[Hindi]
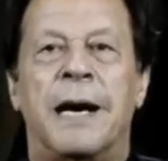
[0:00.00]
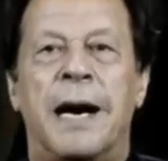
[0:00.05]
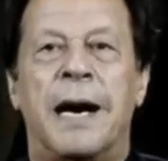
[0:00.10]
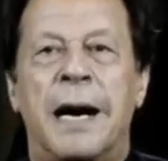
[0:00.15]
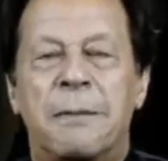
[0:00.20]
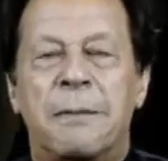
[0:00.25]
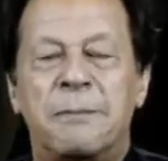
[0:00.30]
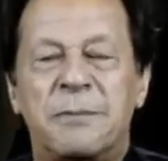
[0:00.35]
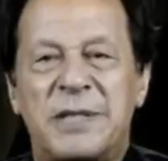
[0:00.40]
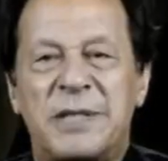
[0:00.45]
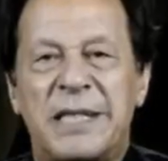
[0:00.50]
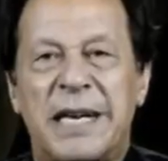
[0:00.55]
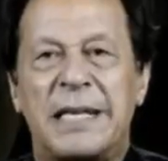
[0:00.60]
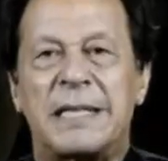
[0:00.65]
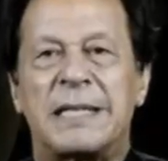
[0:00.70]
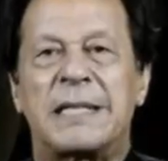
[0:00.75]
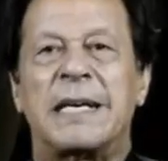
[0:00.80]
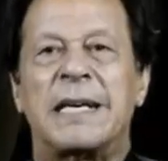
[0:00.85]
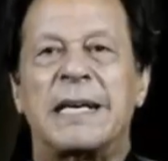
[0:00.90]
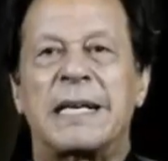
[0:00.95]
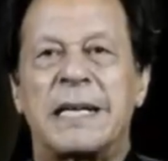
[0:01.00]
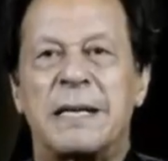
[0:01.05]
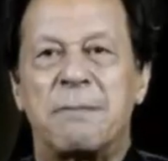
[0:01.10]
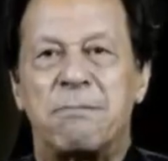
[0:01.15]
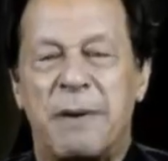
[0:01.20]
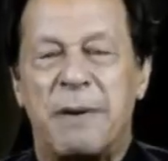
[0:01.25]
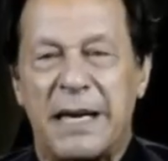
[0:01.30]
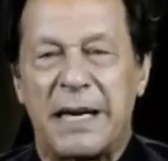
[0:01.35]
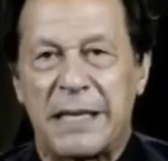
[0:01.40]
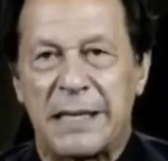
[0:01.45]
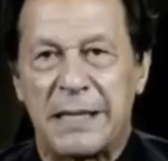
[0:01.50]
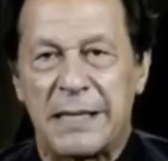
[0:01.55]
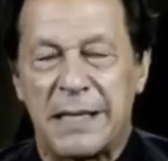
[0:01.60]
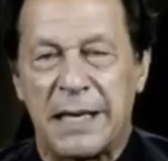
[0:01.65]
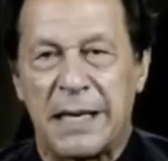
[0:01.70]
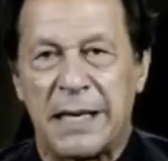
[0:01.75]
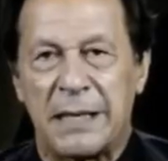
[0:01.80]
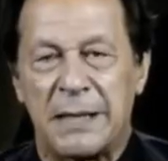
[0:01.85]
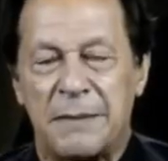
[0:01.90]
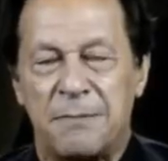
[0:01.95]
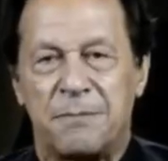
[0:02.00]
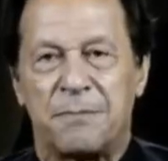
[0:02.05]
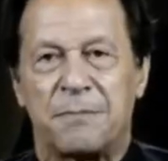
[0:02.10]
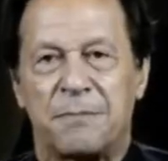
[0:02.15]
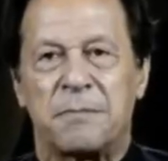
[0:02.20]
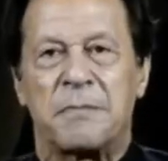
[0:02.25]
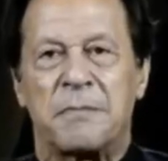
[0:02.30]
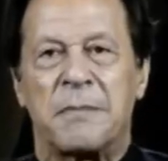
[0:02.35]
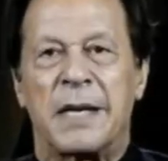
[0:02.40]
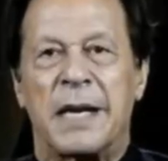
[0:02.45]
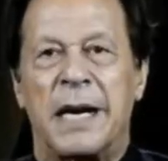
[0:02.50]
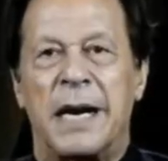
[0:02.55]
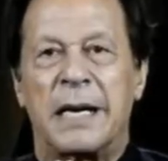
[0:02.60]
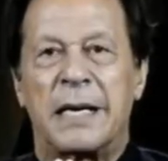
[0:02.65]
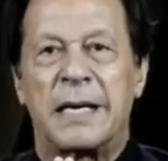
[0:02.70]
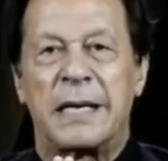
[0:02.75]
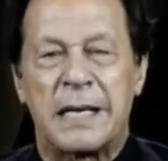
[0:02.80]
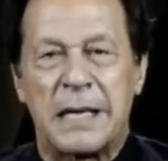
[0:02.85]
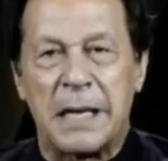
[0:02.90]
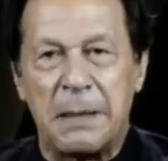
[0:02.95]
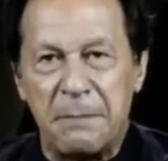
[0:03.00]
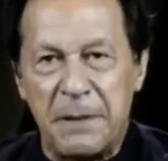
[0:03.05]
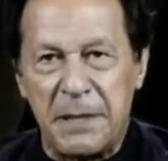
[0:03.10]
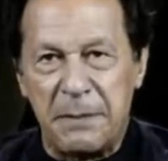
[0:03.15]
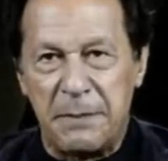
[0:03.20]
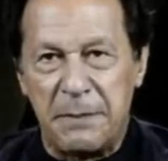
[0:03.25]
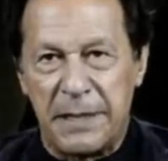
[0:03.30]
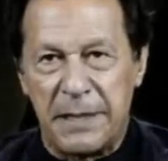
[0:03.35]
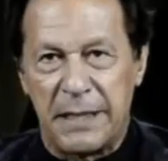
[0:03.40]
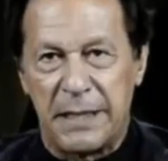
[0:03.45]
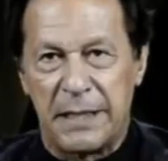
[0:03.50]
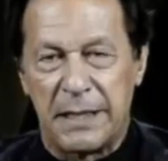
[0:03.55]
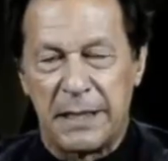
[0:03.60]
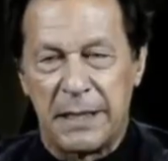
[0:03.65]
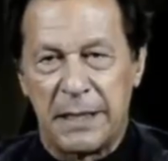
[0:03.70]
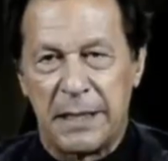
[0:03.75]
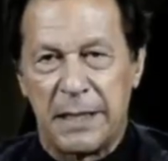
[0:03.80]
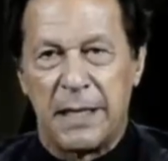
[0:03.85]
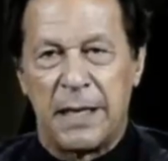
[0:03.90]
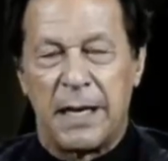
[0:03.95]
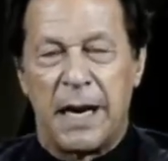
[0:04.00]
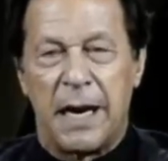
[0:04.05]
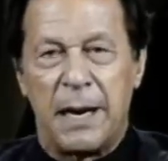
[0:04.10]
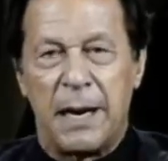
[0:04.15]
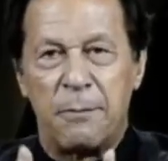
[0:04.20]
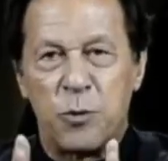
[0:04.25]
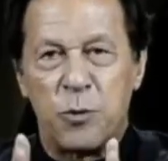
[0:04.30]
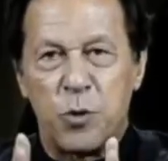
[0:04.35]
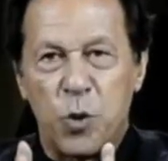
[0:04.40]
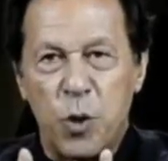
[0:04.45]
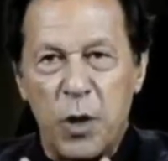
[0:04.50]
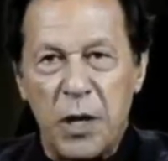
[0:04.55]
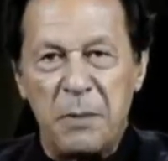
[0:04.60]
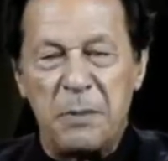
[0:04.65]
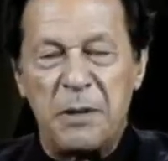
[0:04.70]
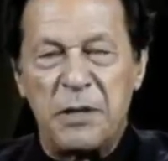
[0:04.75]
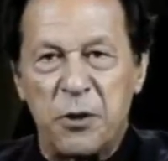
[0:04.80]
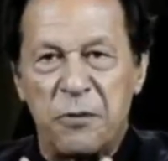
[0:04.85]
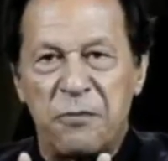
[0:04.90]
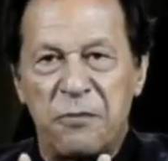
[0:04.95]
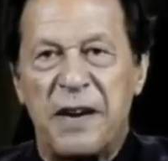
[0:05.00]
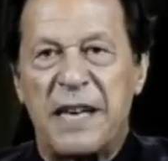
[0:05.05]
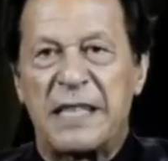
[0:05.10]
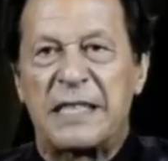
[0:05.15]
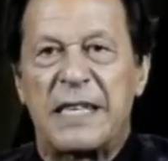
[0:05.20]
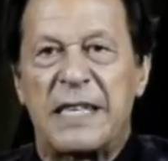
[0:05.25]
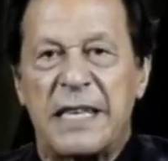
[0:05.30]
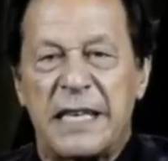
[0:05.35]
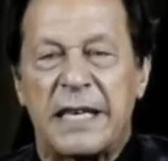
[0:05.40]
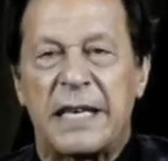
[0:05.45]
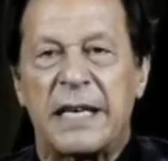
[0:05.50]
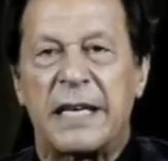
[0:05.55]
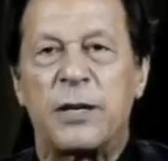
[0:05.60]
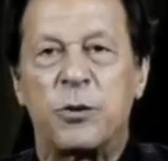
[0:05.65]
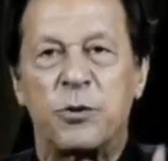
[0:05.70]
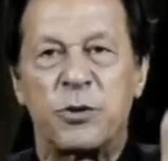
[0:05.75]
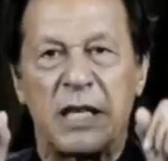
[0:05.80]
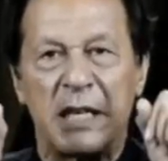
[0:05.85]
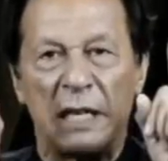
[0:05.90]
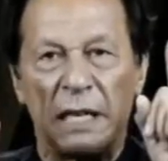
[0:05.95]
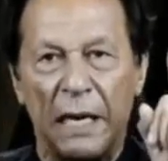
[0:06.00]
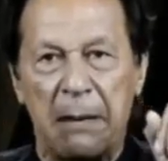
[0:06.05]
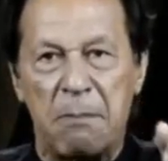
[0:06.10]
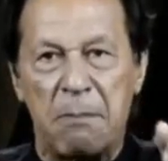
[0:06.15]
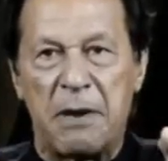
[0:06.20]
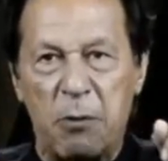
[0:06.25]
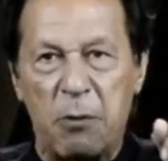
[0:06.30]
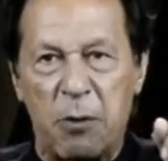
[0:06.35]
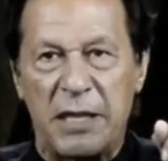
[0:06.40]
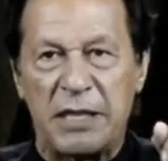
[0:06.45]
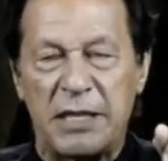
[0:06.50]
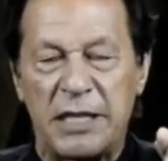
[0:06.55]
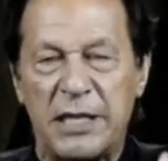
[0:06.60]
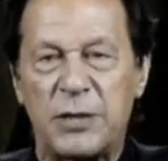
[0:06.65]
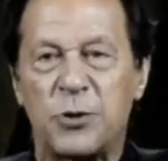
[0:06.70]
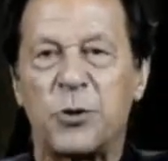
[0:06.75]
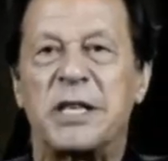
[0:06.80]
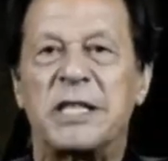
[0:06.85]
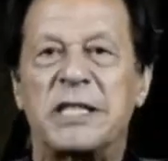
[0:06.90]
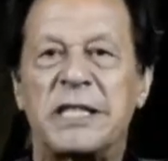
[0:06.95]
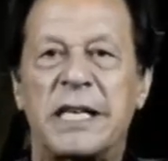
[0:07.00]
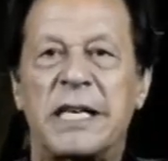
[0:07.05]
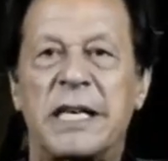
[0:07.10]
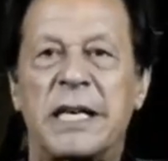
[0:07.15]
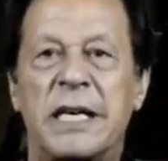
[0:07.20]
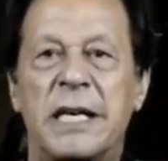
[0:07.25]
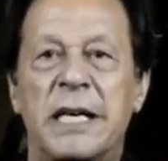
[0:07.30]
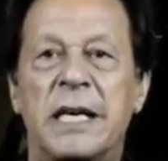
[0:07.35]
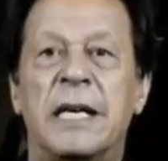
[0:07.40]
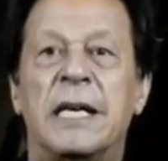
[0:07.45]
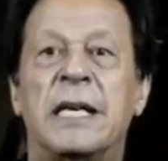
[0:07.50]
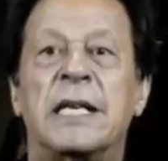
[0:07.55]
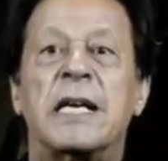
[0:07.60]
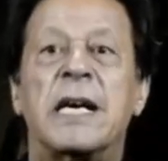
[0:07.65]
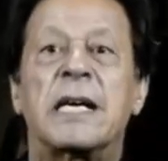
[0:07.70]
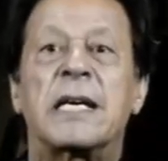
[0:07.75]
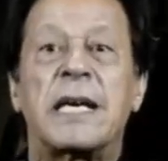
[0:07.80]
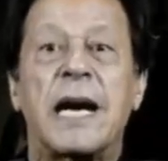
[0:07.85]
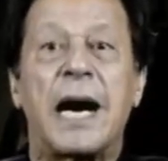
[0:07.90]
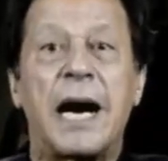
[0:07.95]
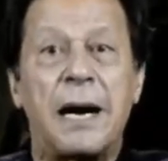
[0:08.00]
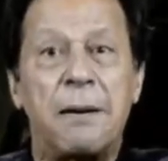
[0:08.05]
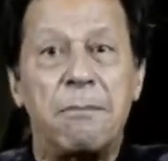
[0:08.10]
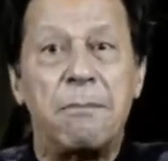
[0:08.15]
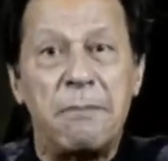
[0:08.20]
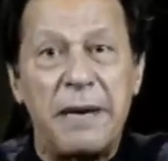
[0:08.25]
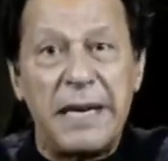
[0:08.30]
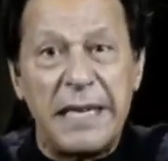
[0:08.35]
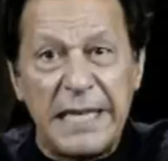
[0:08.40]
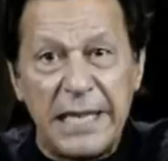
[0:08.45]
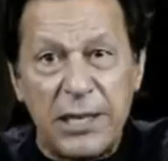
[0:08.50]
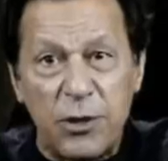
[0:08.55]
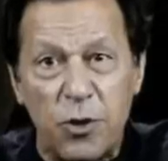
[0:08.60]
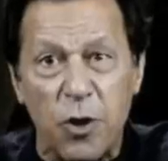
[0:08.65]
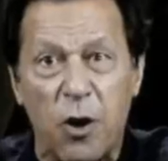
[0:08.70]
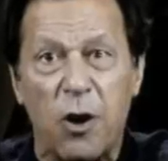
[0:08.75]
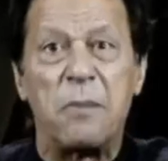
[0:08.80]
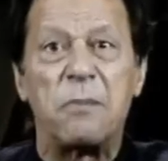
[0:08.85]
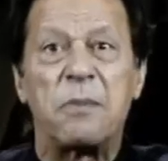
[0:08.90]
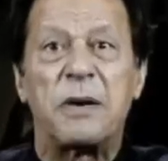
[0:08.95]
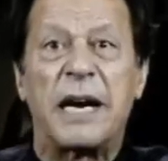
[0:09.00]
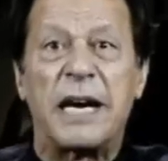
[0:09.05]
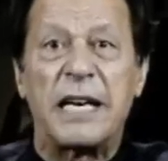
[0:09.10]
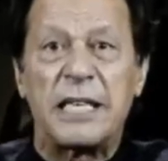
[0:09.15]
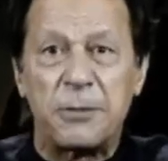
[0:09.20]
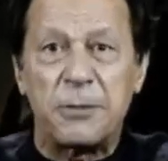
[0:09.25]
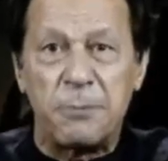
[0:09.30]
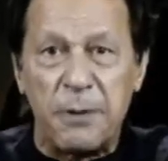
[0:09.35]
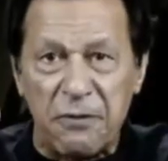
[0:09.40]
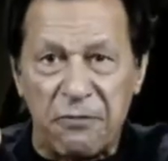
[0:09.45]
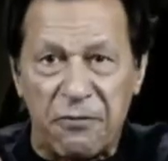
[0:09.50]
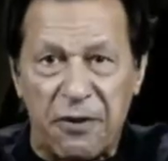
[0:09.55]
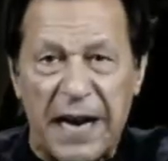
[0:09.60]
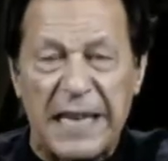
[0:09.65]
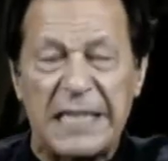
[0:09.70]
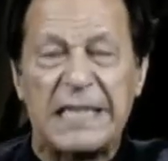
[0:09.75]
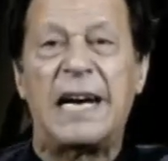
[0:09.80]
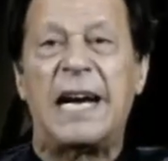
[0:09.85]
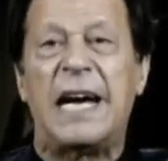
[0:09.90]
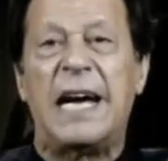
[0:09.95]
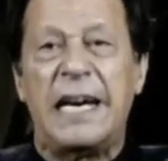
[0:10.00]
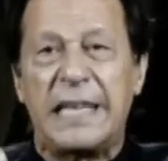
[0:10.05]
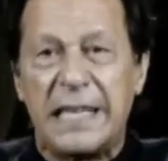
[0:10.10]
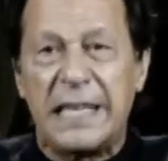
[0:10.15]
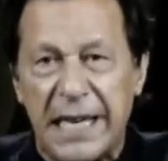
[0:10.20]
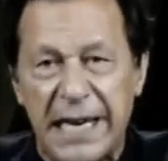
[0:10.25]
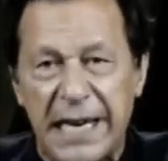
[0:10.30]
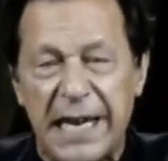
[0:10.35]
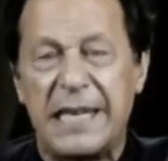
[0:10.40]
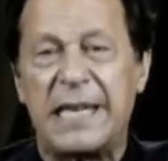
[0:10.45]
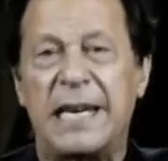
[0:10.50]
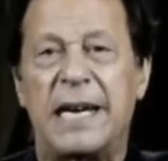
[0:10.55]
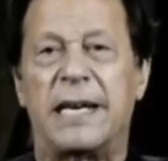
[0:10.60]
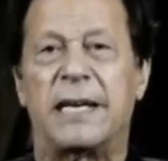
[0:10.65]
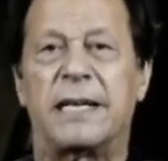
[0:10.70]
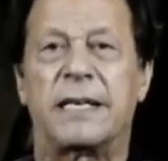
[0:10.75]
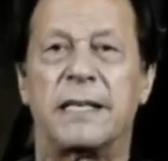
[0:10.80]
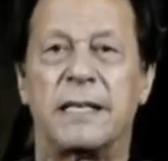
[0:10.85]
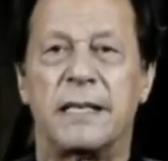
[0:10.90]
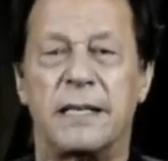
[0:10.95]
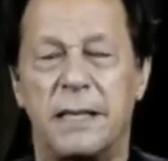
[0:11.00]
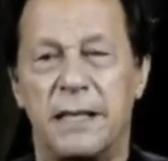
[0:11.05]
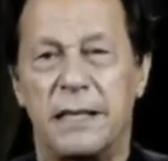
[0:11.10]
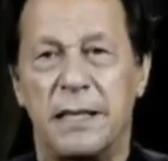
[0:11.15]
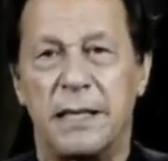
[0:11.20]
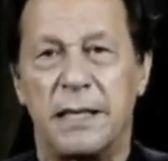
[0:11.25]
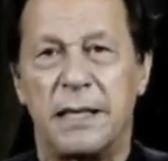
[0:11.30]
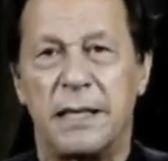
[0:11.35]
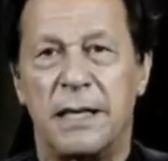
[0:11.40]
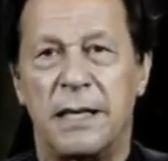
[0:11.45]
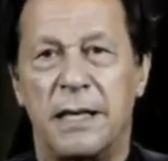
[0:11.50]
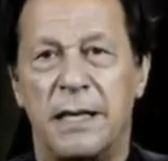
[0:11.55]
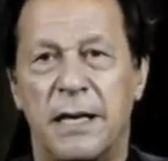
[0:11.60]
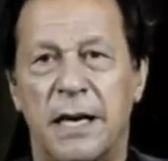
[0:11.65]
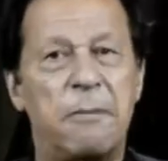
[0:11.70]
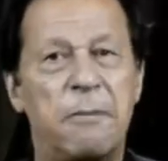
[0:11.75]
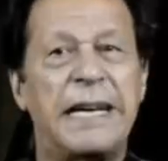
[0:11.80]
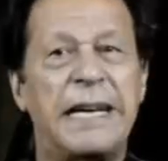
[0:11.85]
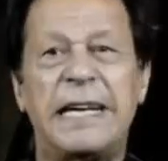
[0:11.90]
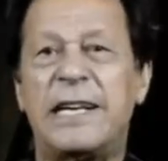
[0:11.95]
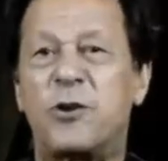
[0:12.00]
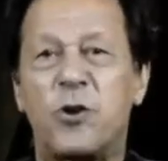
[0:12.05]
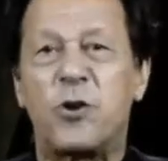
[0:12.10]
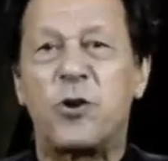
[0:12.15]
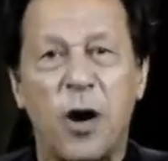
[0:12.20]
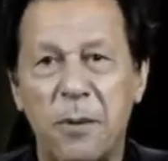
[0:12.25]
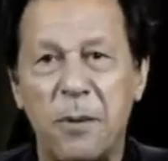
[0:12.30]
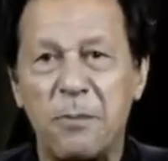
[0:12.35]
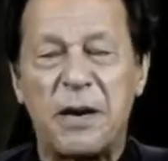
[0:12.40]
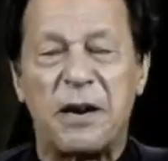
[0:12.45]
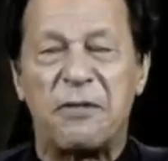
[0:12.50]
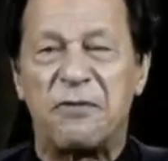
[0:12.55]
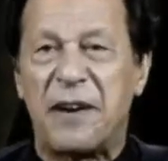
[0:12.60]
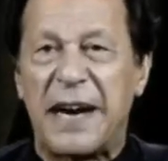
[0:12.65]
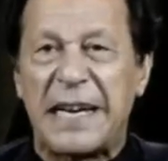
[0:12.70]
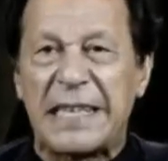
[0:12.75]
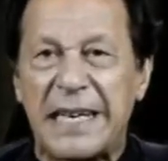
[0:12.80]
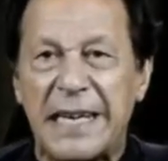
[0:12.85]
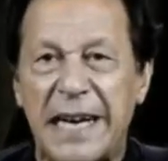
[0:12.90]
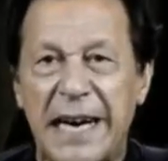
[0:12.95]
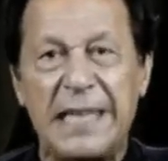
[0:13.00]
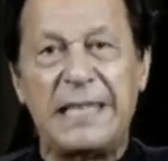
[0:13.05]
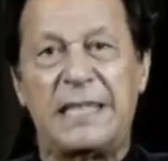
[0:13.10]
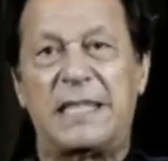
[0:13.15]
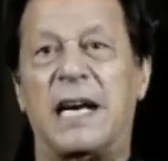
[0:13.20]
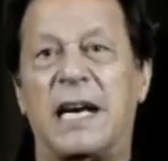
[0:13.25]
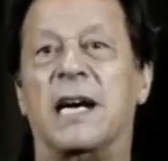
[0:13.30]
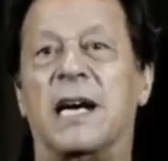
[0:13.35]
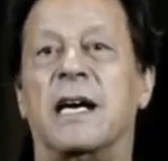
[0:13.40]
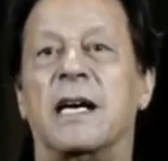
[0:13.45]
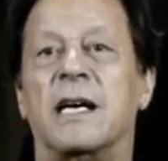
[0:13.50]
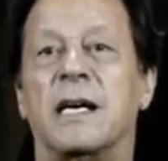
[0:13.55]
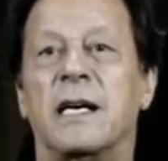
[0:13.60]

हम चाहते हैं कि पाकिस्तान अगर कभी भी हम कोई भी जो फैसले करें उसकी नंबर वन चीज होनी चाहिए कि क्या मेरी कौम का इसमें फायदा है या नहीं है हमारी कौम का फायदा नहीं था